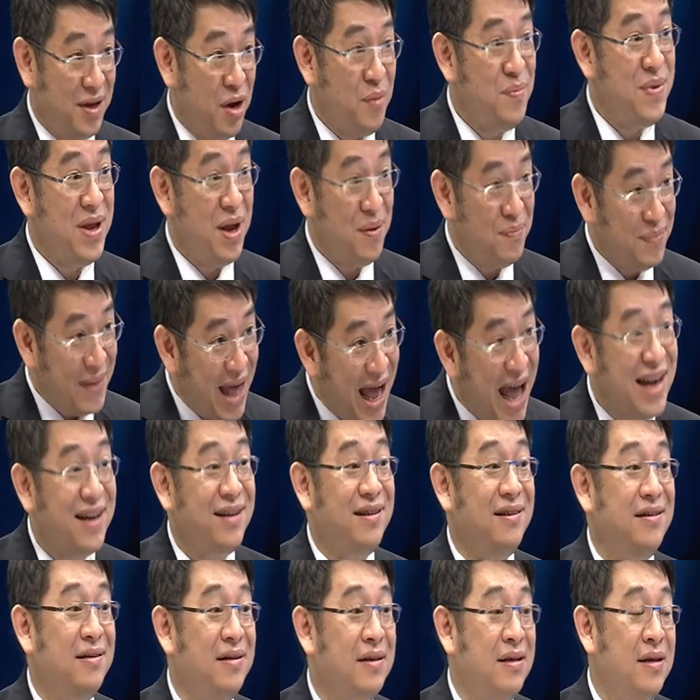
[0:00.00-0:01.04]
งๆเขามีอำนาจ
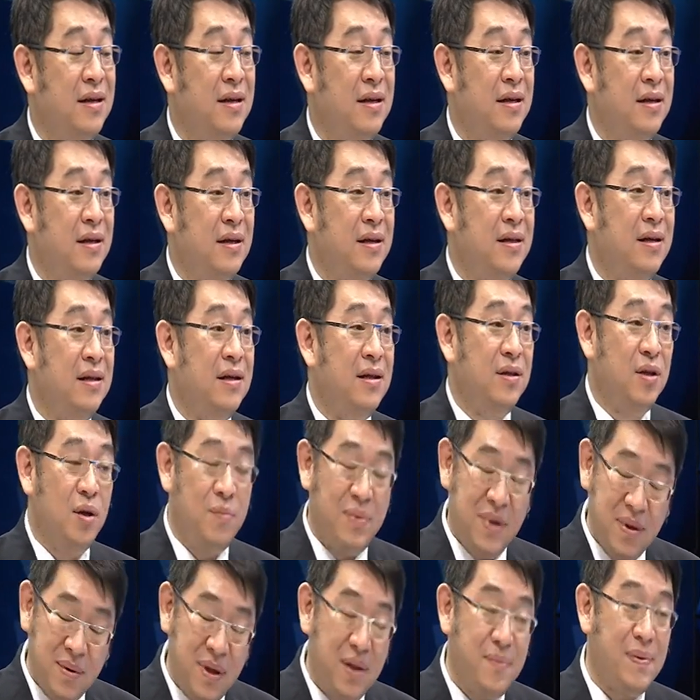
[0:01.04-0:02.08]
มีที่มาที่ไป
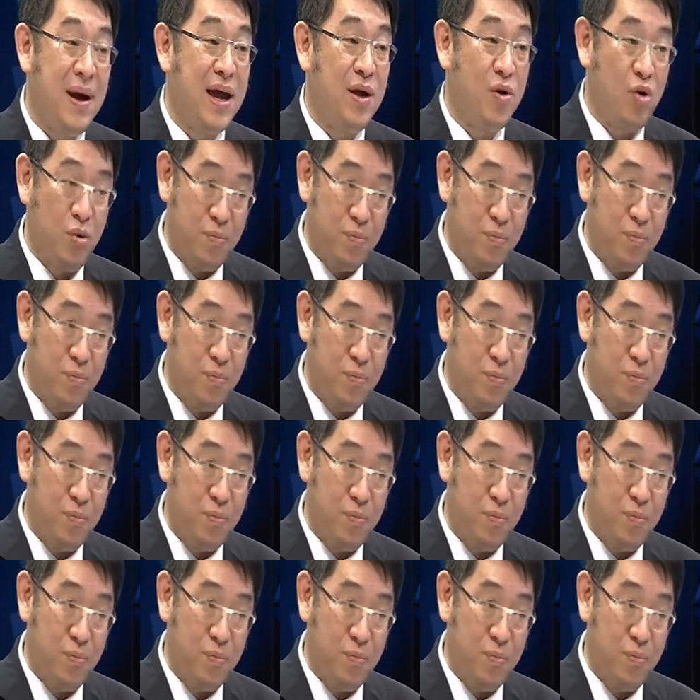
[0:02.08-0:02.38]
เขามีที่มาที่